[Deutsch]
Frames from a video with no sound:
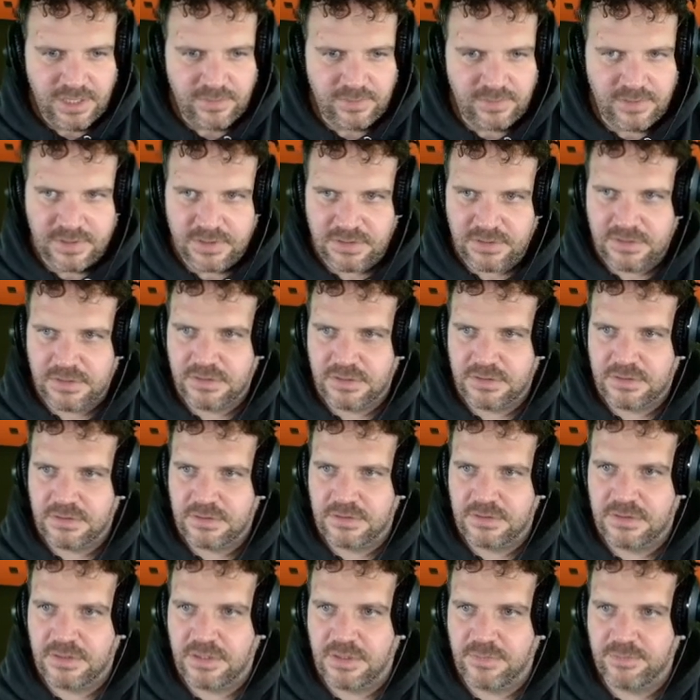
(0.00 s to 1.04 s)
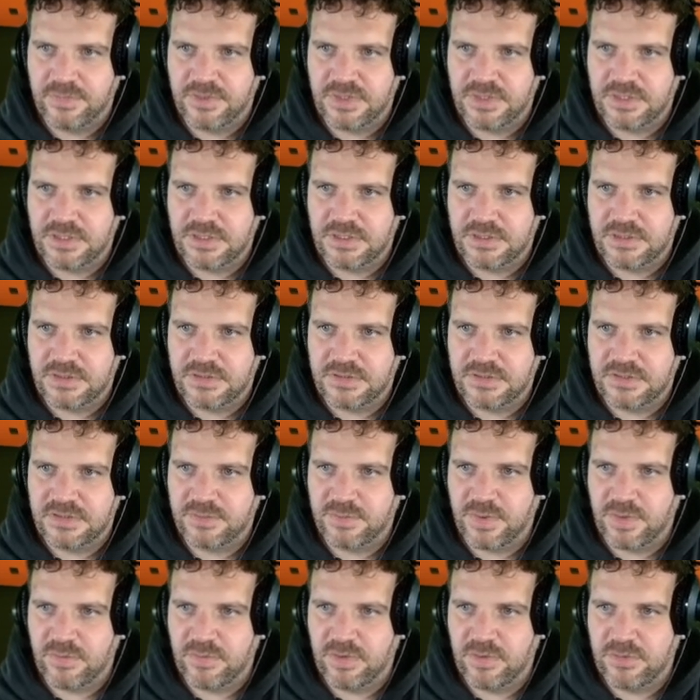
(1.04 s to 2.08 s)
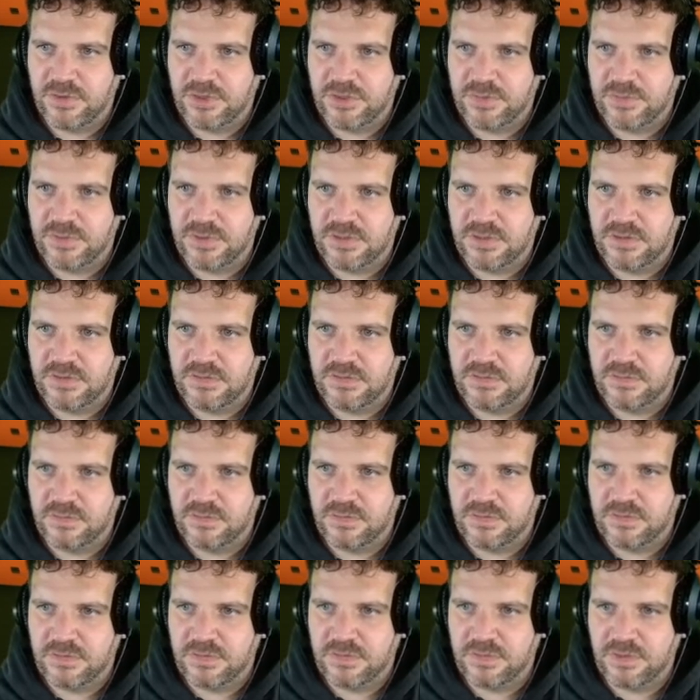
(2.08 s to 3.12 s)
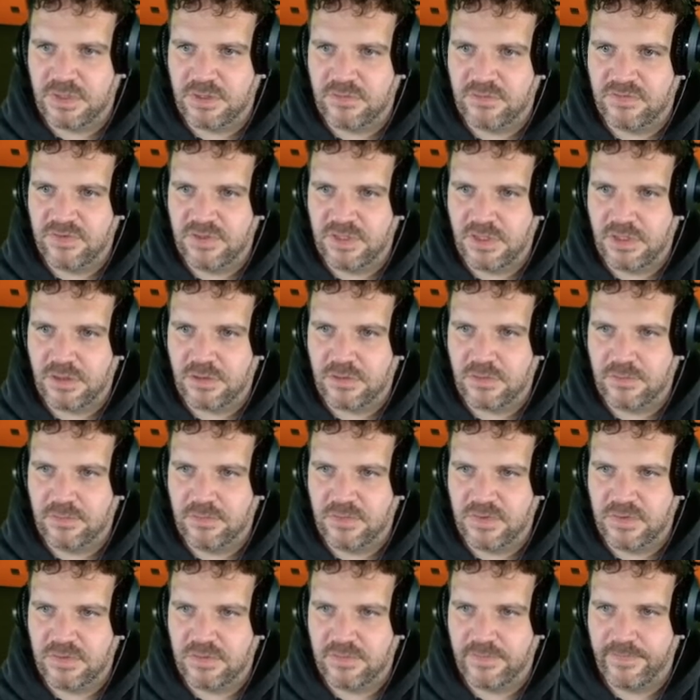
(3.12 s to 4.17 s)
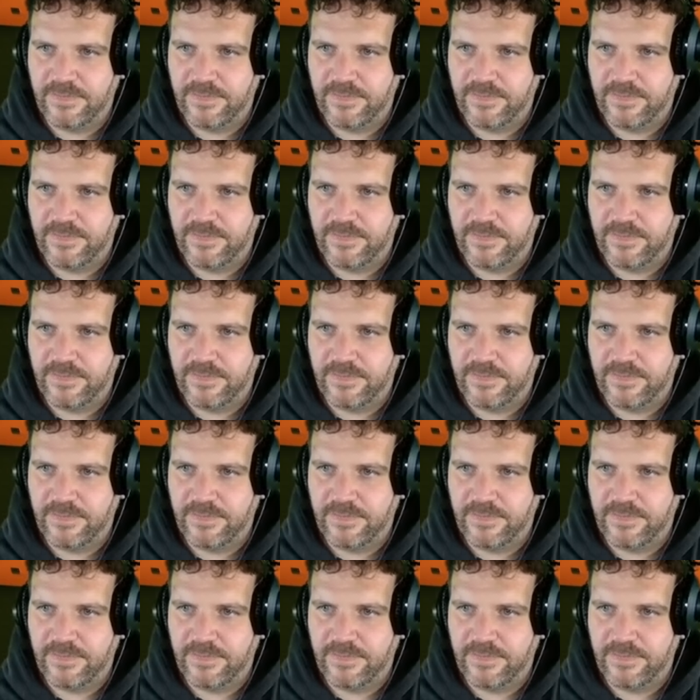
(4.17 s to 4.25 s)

Ich äh, habe entdeckt, dass das bei mir manchmal hier so zu einem Fehler kommt.